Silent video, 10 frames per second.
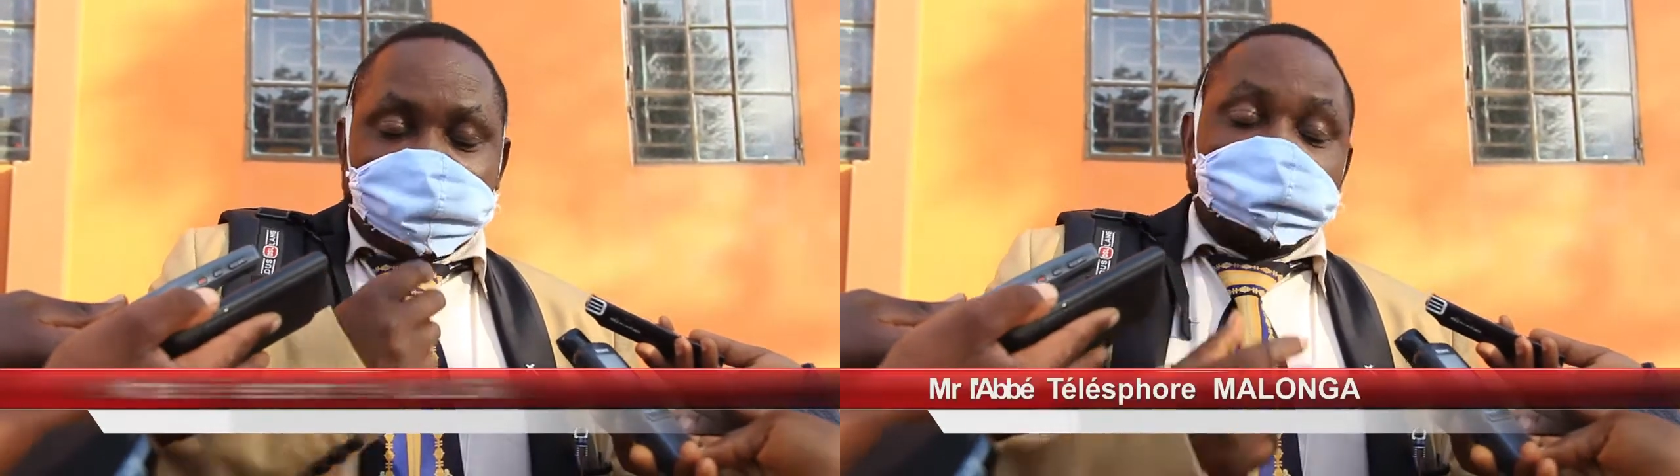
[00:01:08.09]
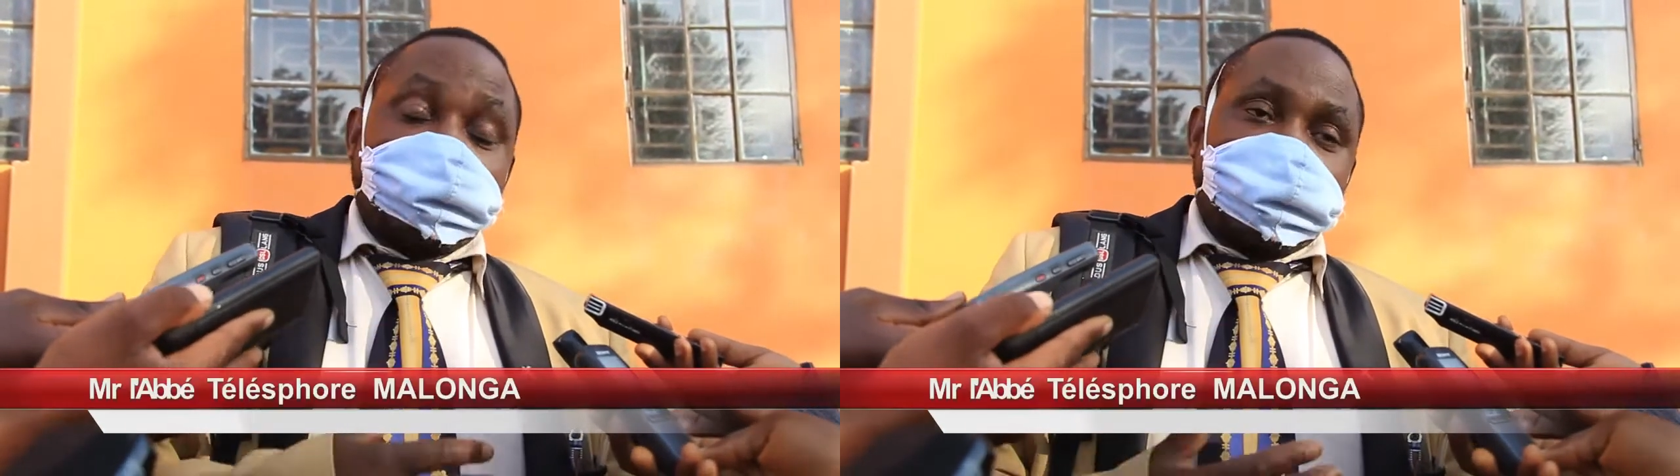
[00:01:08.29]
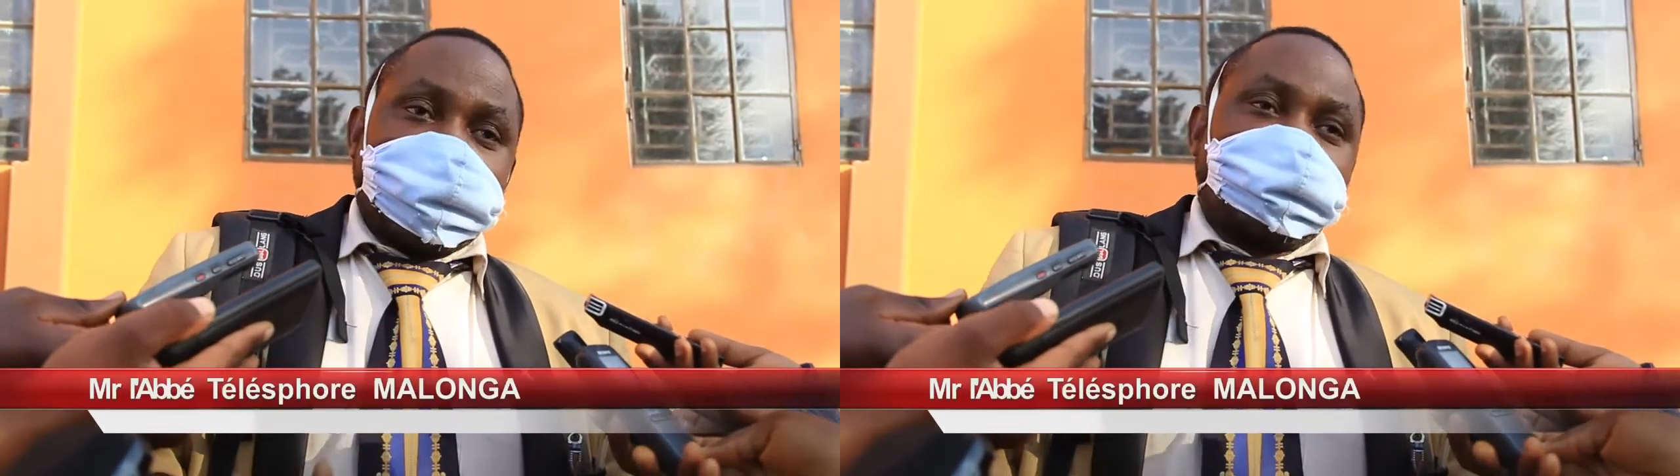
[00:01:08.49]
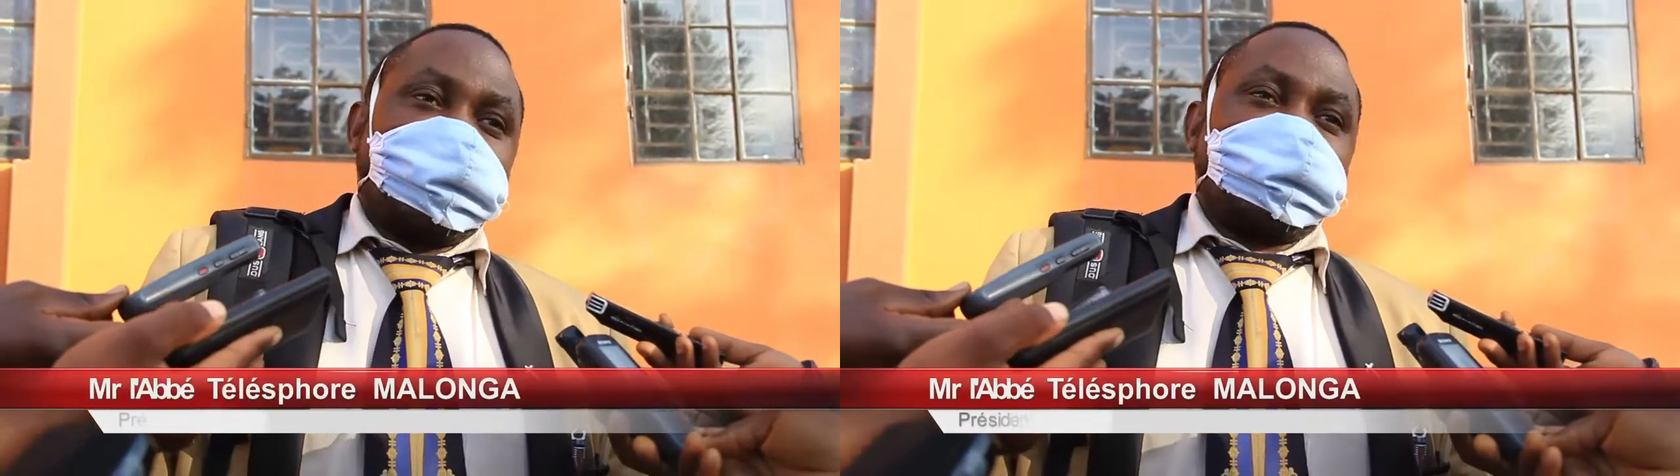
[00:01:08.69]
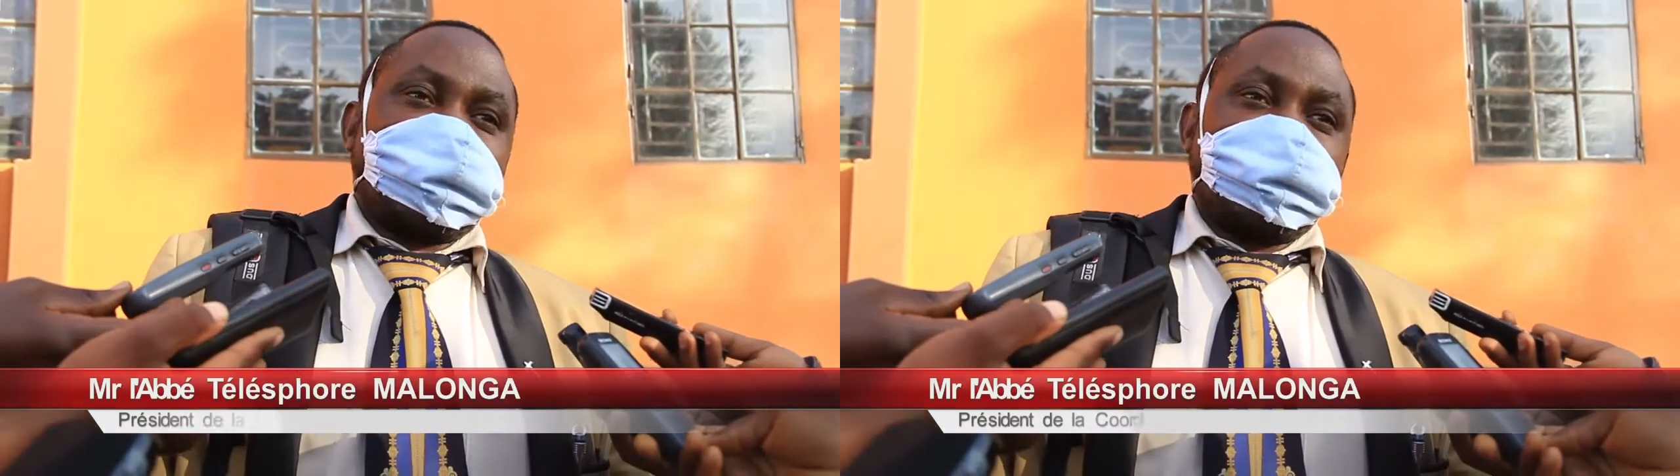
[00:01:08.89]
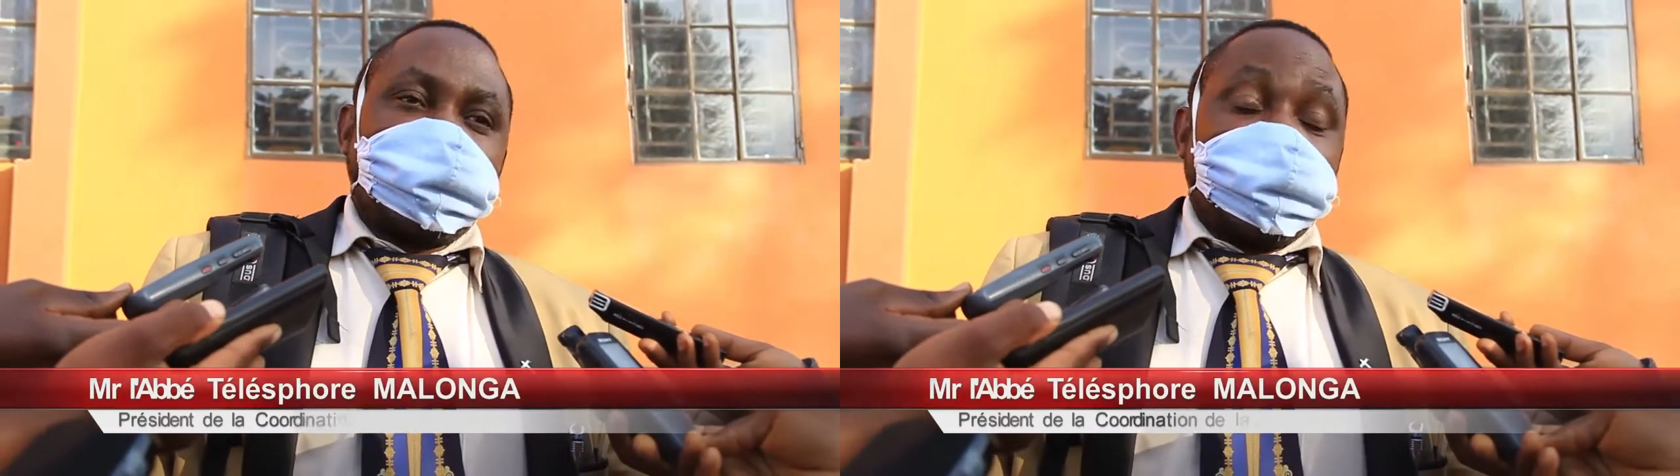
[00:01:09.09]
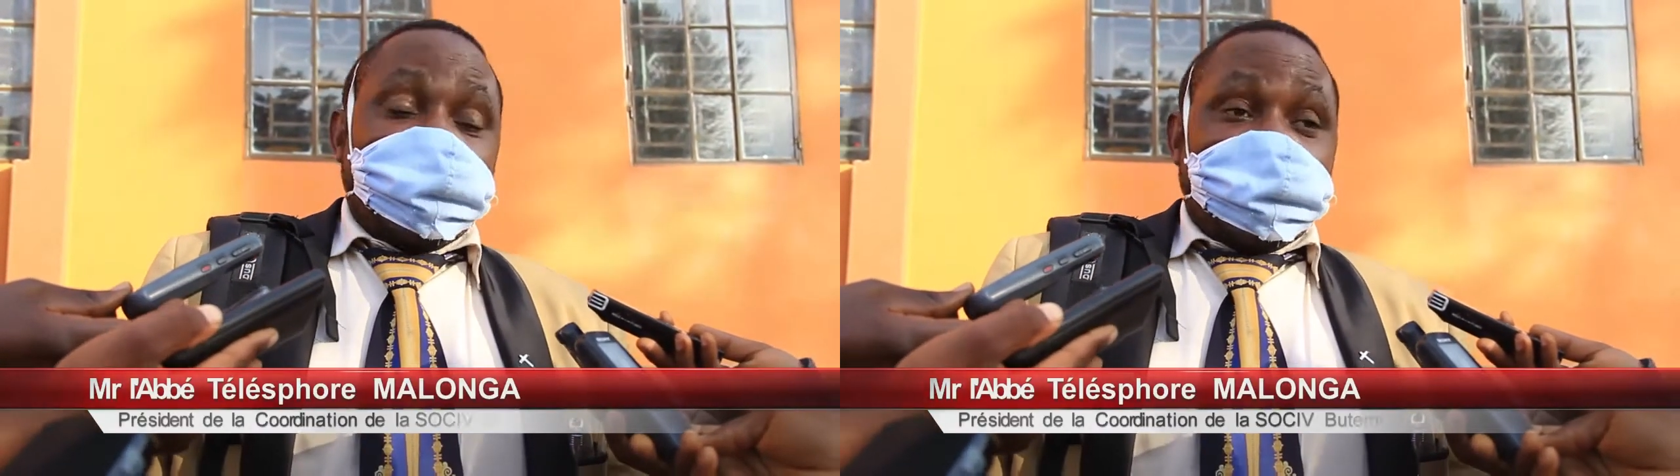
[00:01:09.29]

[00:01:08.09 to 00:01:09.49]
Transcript: de trouver un compromis